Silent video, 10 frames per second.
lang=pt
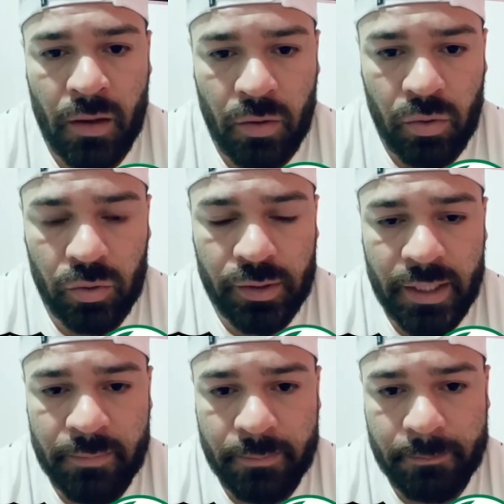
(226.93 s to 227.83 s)

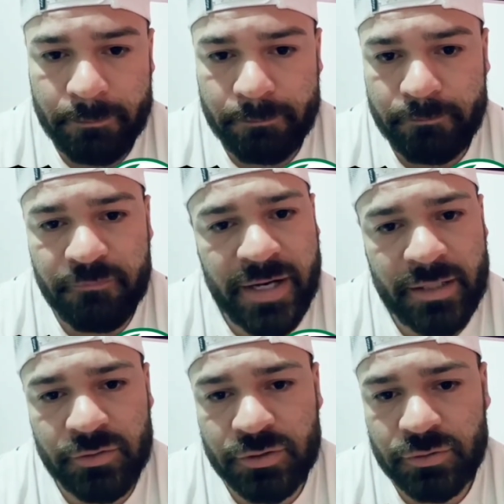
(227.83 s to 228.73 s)
Rodei
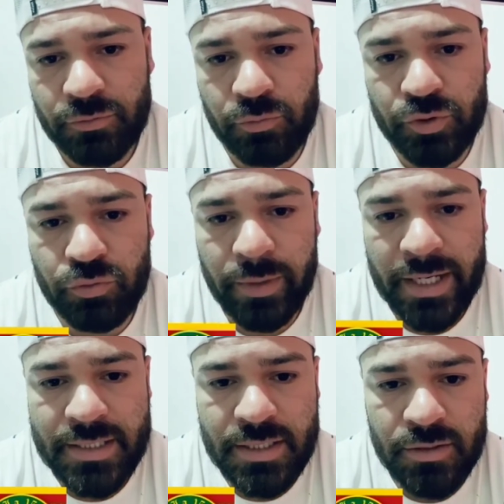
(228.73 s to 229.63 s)
vários clubes do
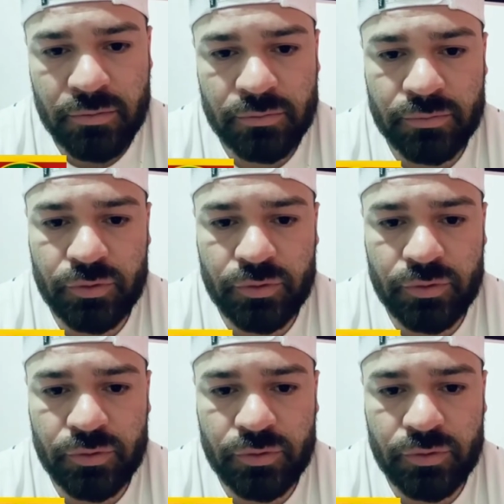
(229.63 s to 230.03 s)
Brasil.